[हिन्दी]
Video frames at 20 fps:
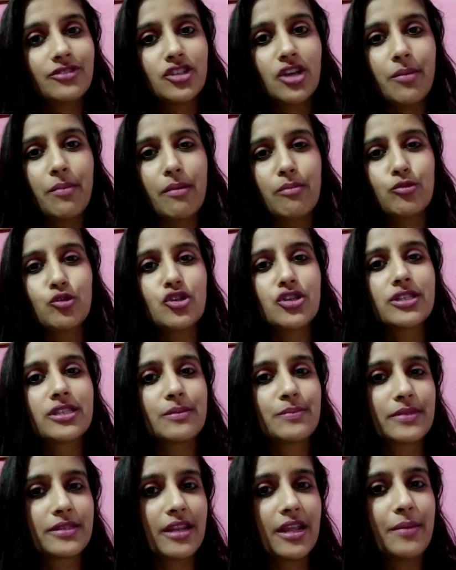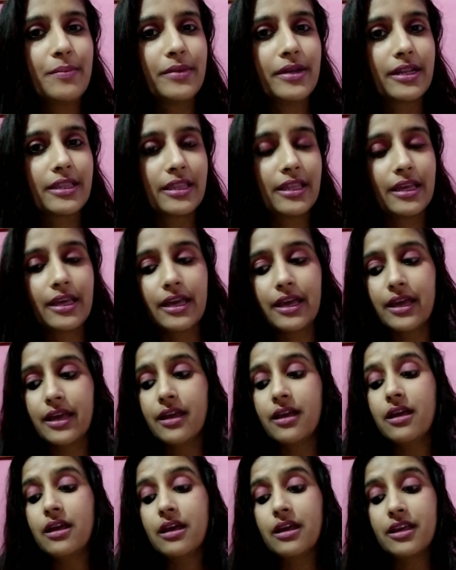जब आप मुझे सब्सक्राइब करते
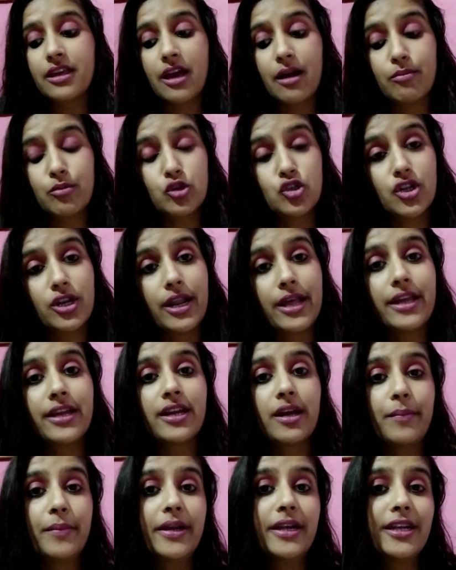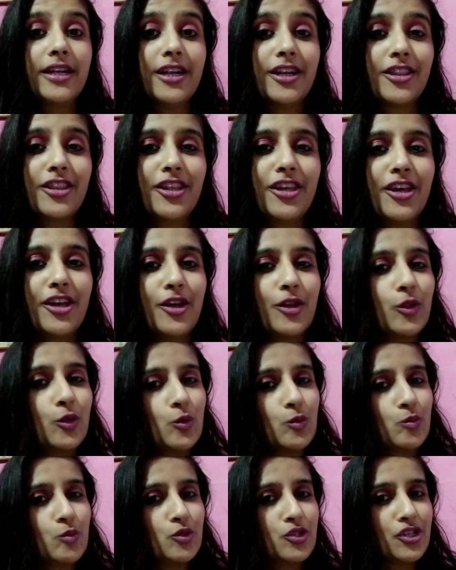हैं या आप मुझे लाइक कमेंट करते हैं
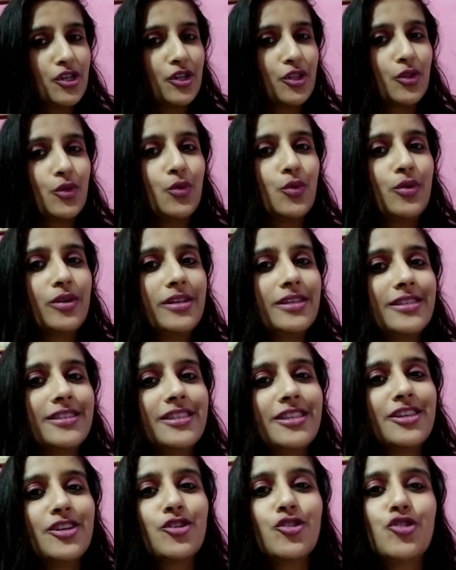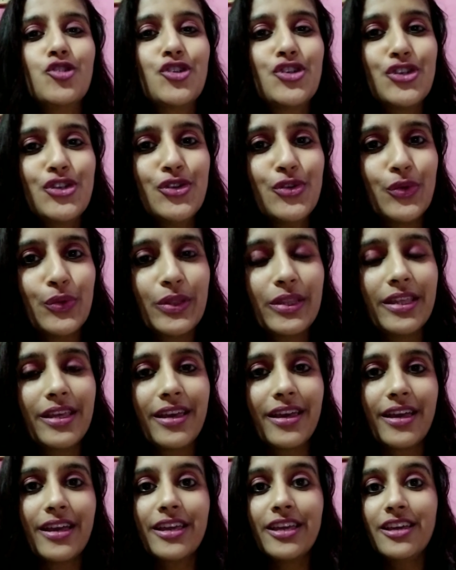तो मुझे थोड़ी सी खुशी
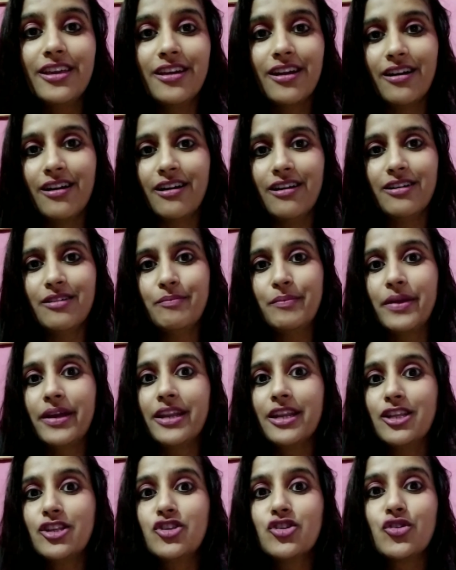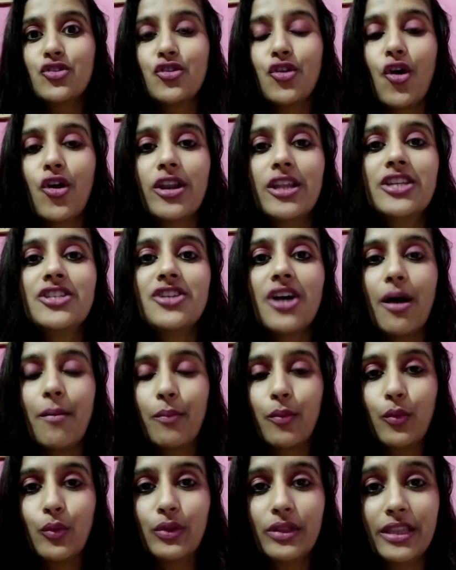होती है कि हाँ मैंने जो नॉलेज
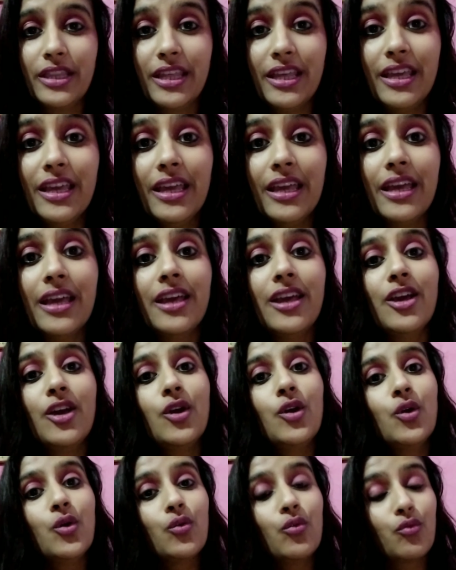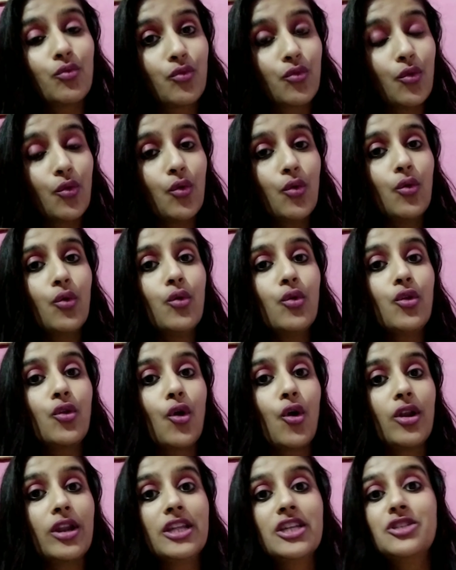आपको दी वो
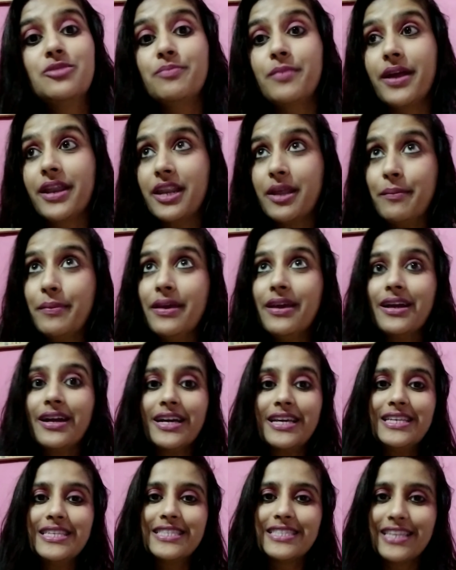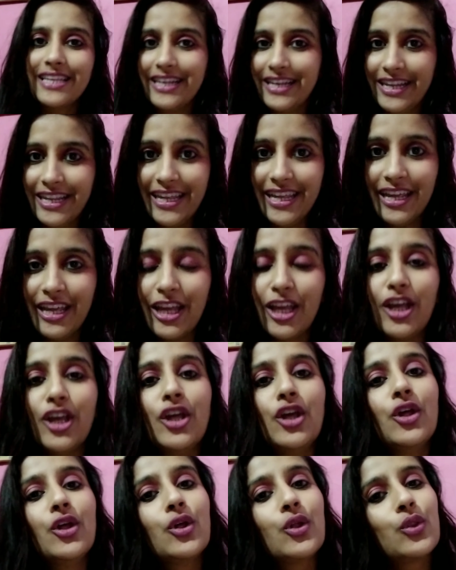नॉलेज मैंने भी कहीं से ली
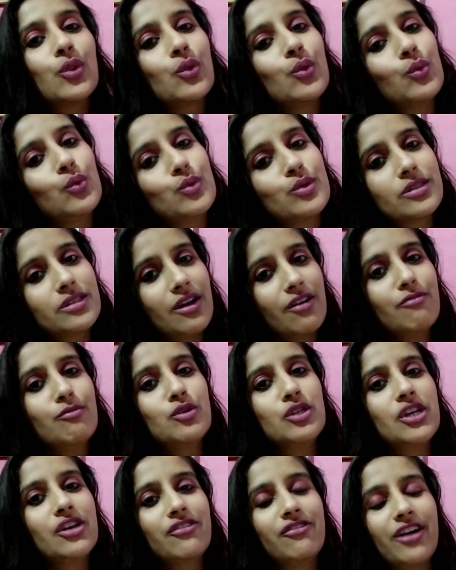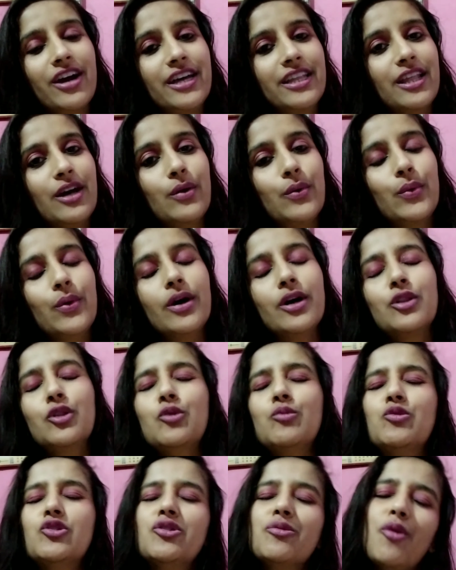तो उसका मुझे फ़ायदा हुआ
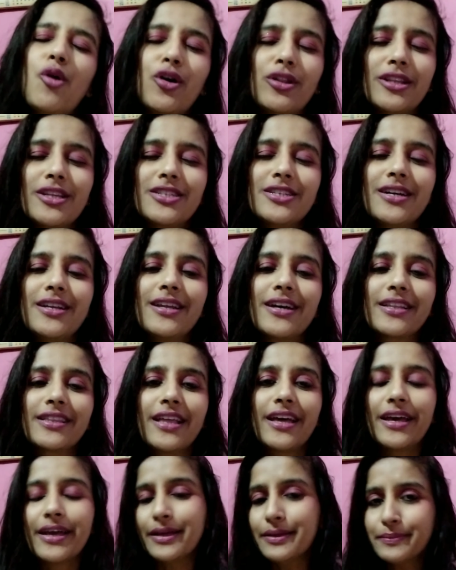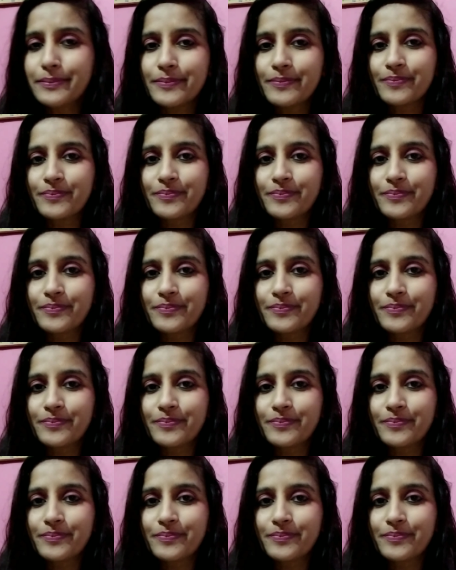तो मुझे बहुत अच्छा लगता है